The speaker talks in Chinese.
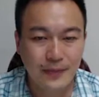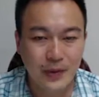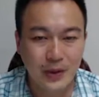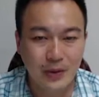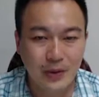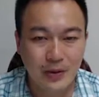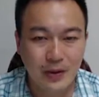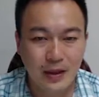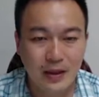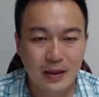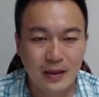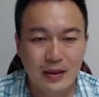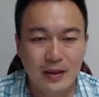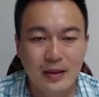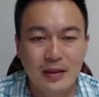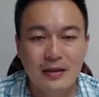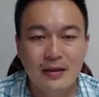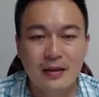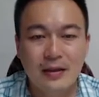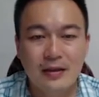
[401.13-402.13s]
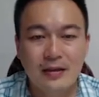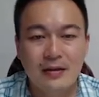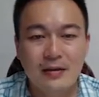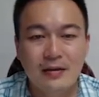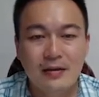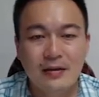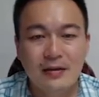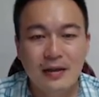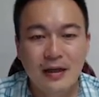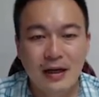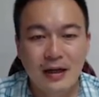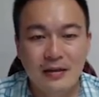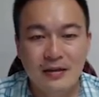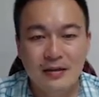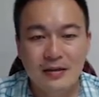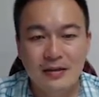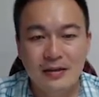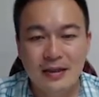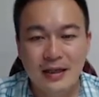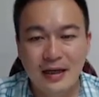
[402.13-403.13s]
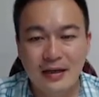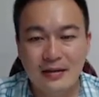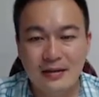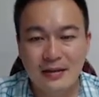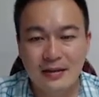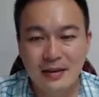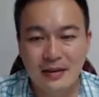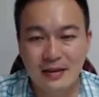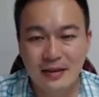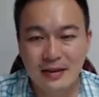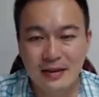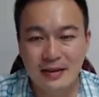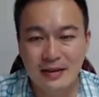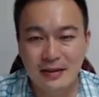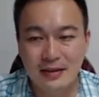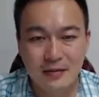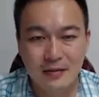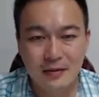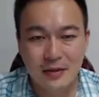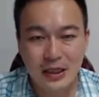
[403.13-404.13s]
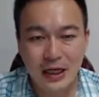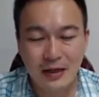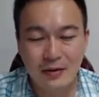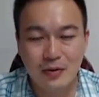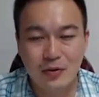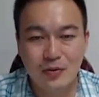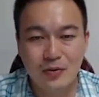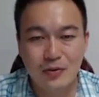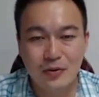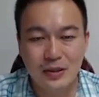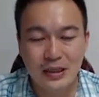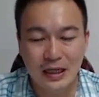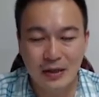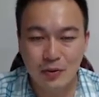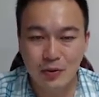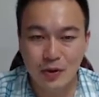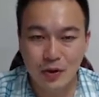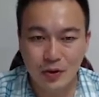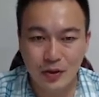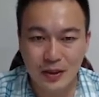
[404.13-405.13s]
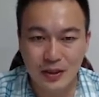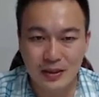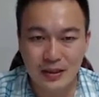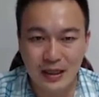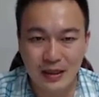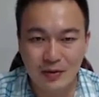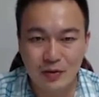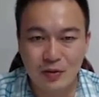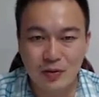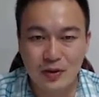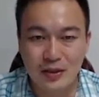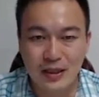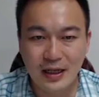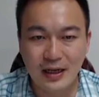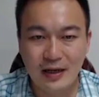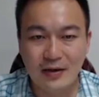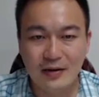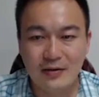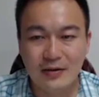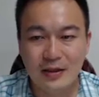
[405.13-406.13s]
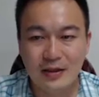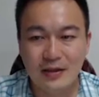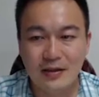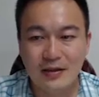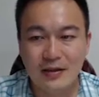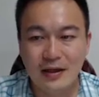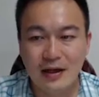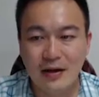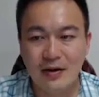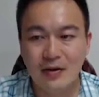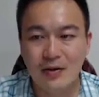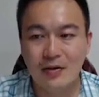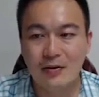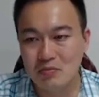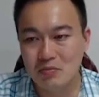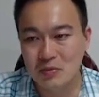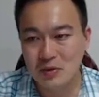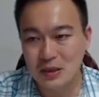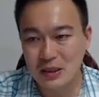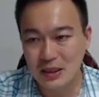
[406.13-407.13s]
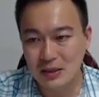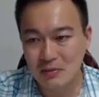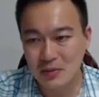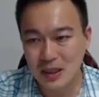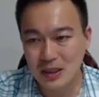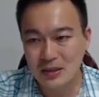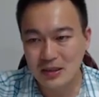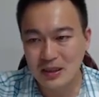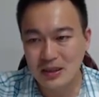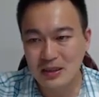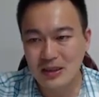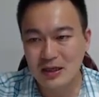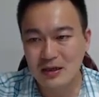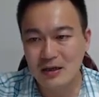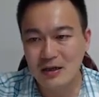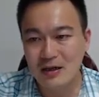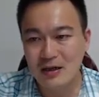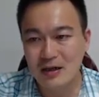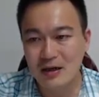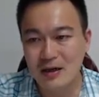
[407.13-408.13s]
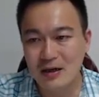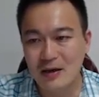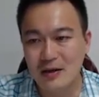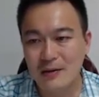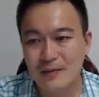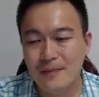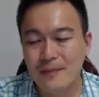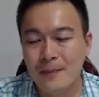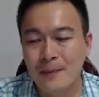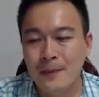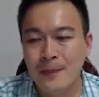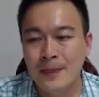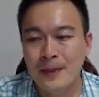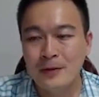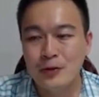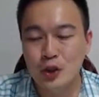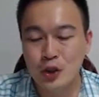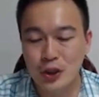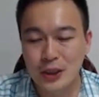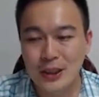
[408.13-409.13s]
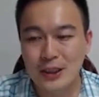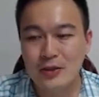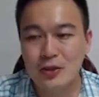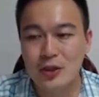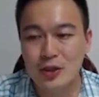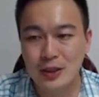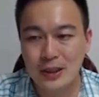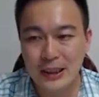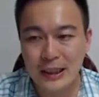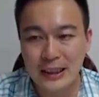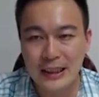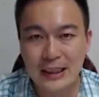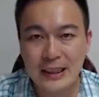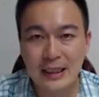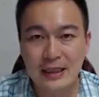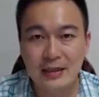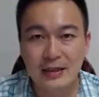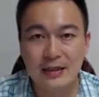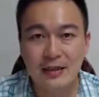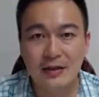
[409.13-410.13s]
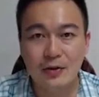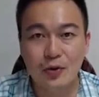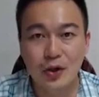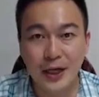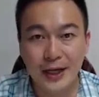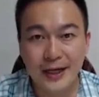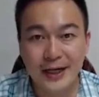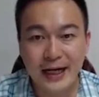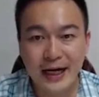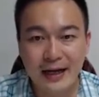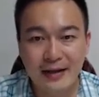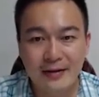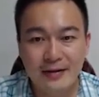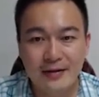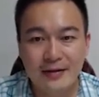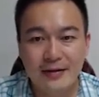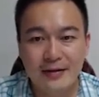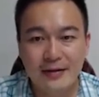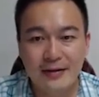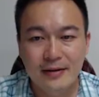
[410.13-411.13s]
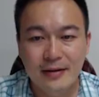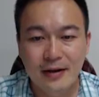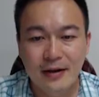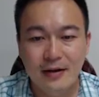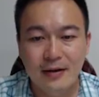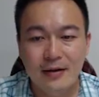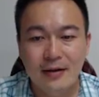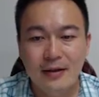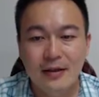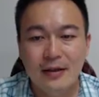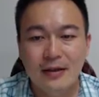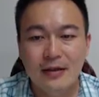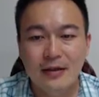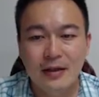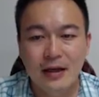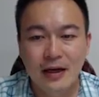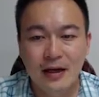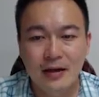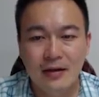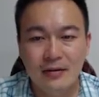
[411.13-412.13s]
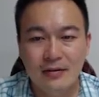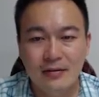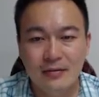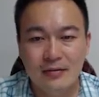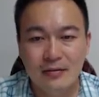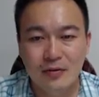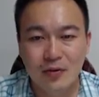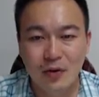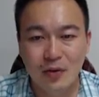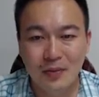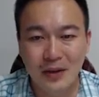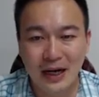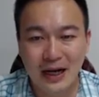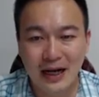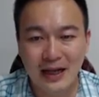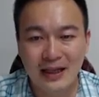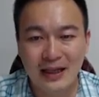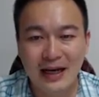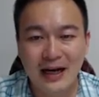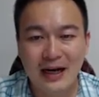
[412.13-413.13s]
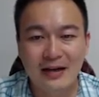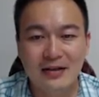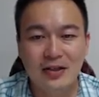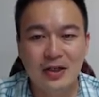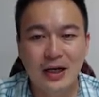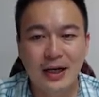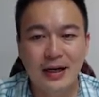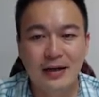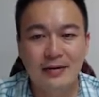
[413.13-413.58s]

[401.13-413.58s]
OK，那它是这样子的一个长度，假如有一个长度是 L 的，然后截面积的呃直径是 d 的一个圆杆，好，那我把它拉长，